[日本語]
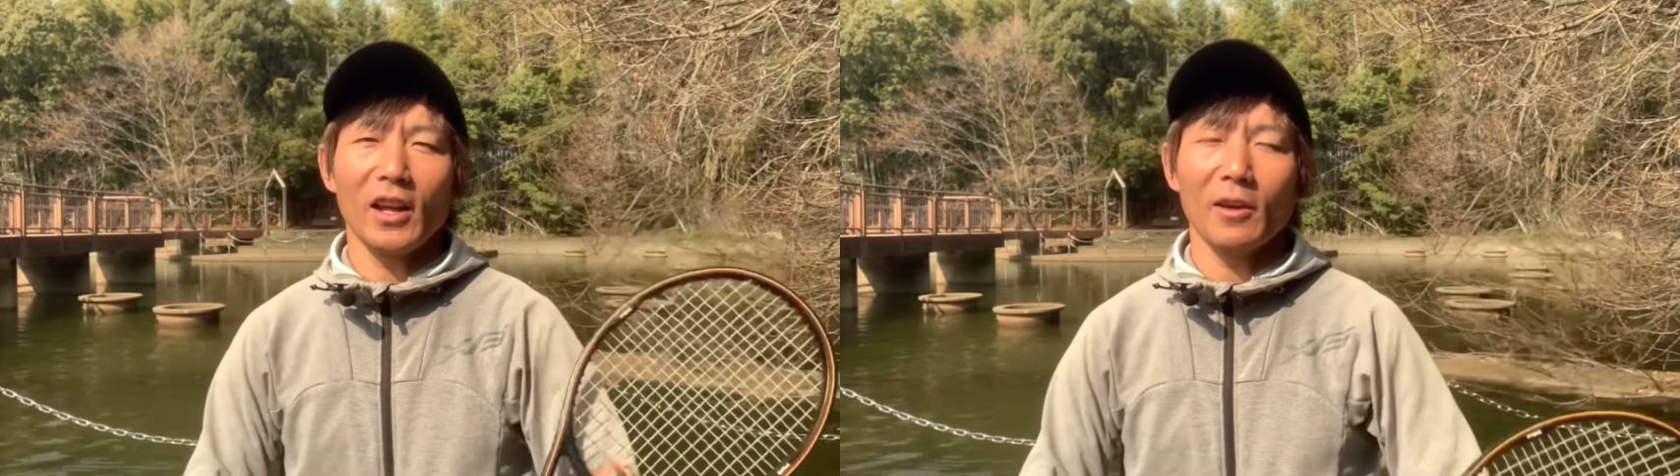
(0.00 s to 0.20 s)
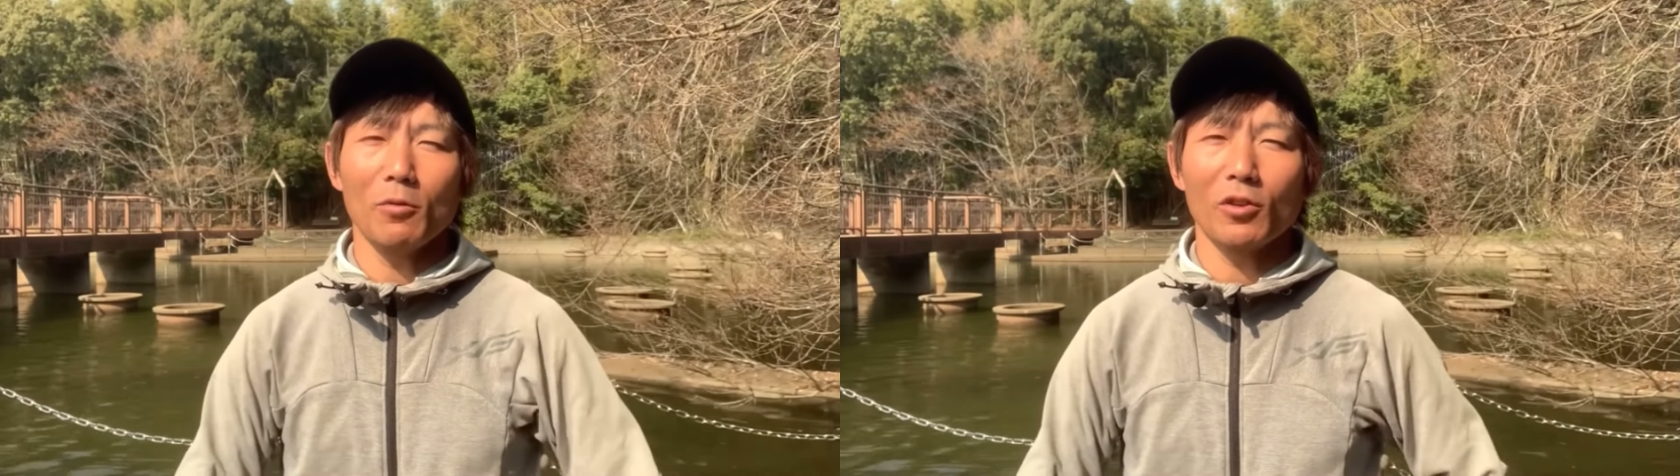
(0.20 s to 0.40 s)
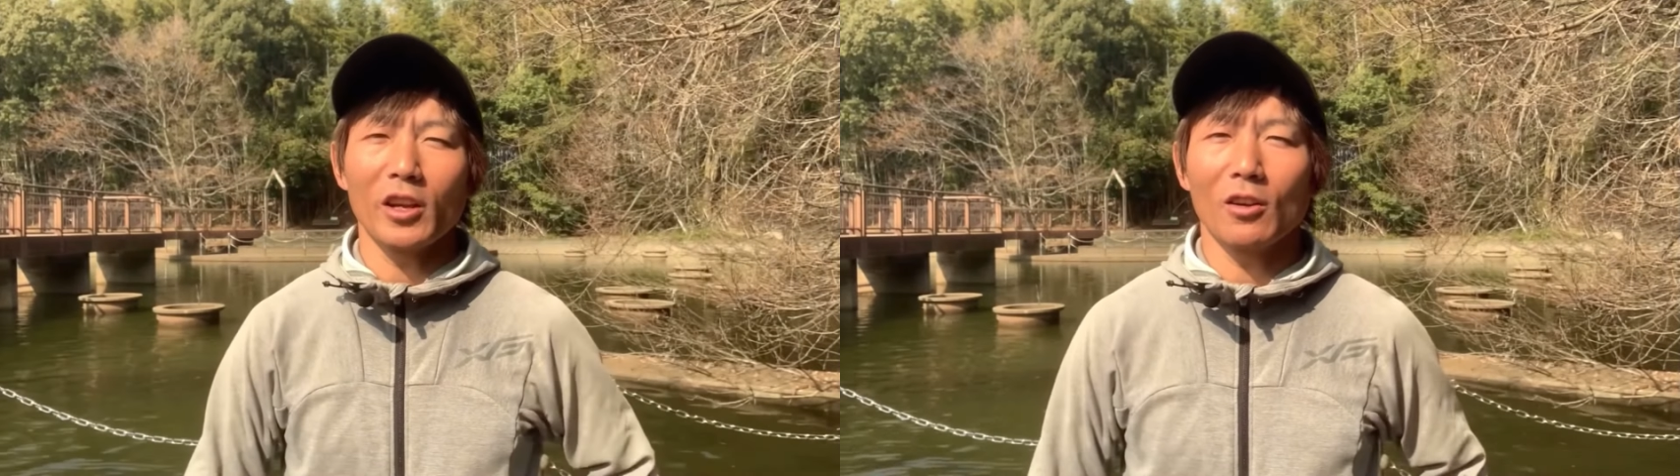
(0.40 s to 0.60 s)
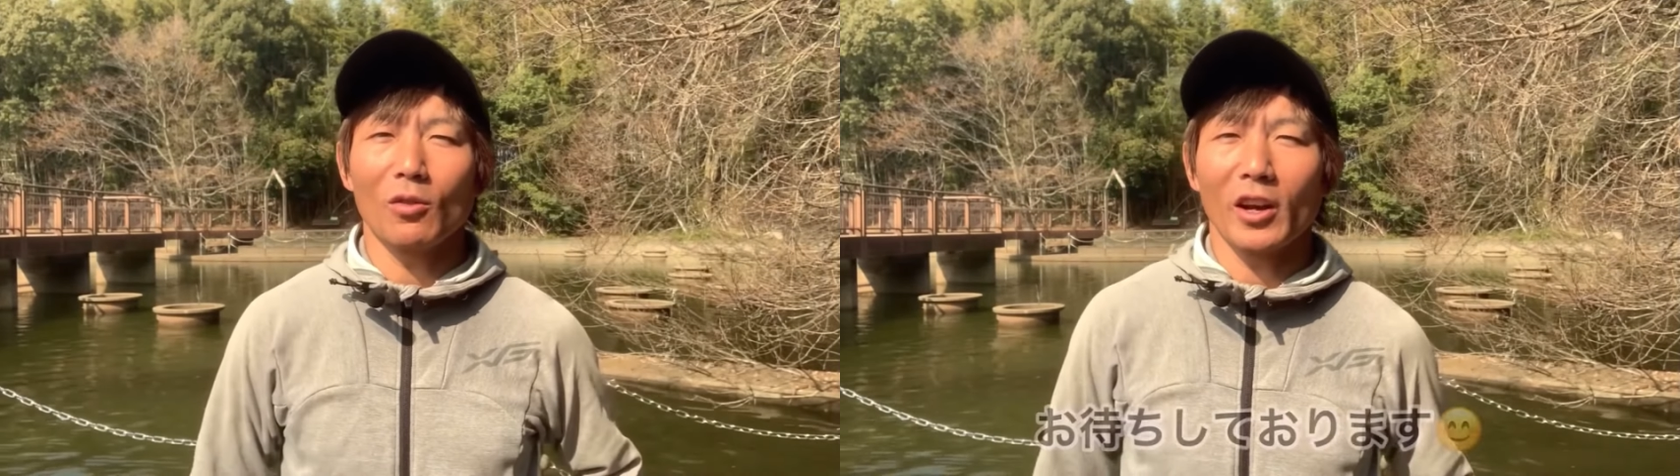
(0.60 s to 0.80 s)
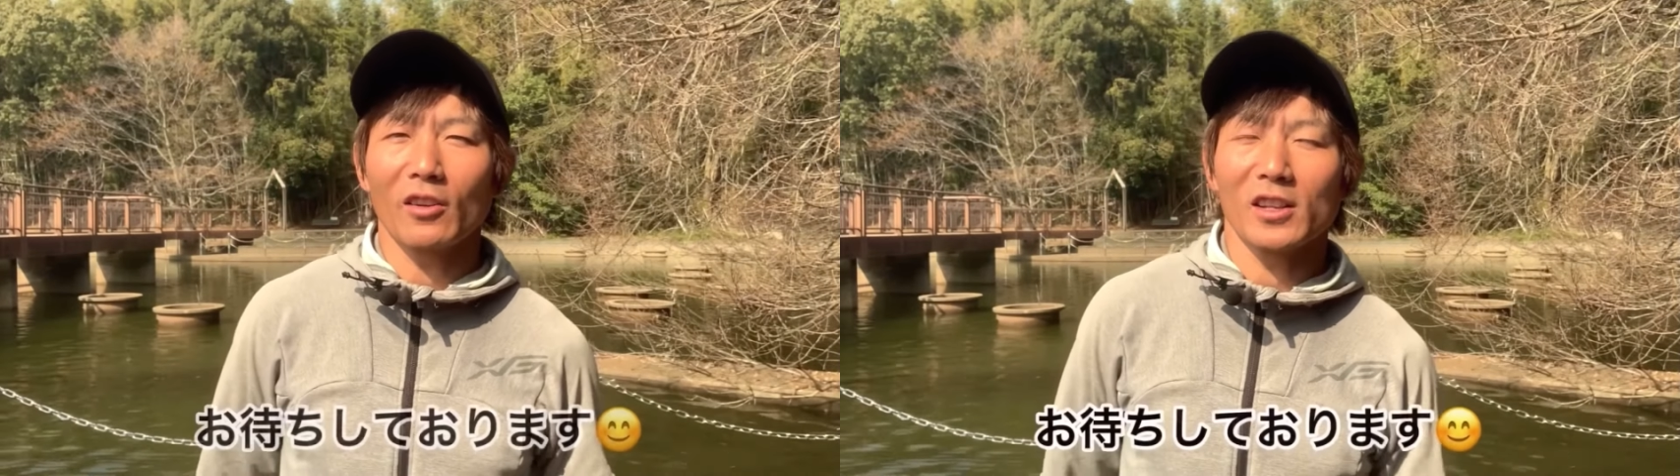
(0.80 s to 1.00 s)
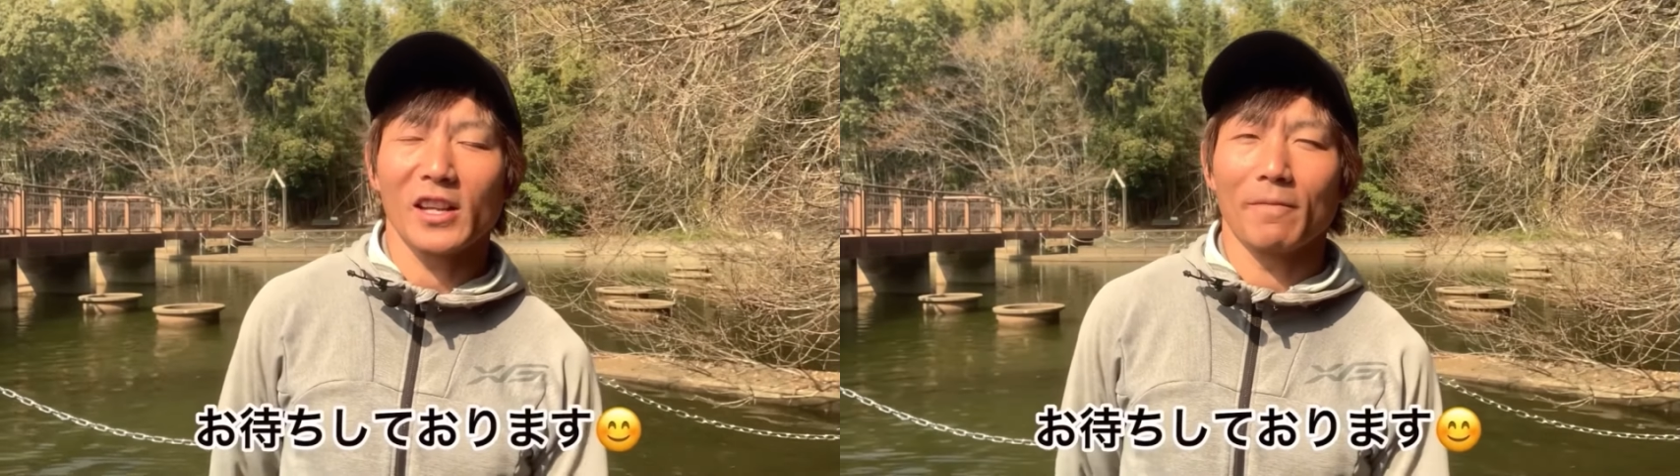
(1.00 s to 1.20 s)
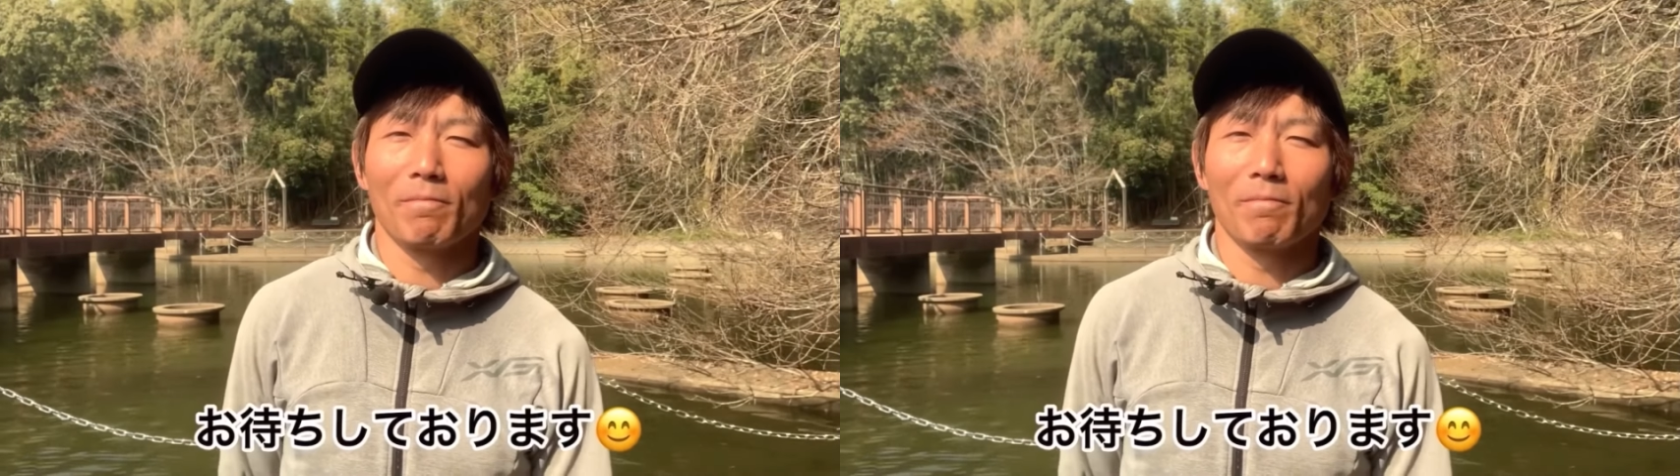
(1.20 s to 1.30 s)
えー、僕にご連絡くださ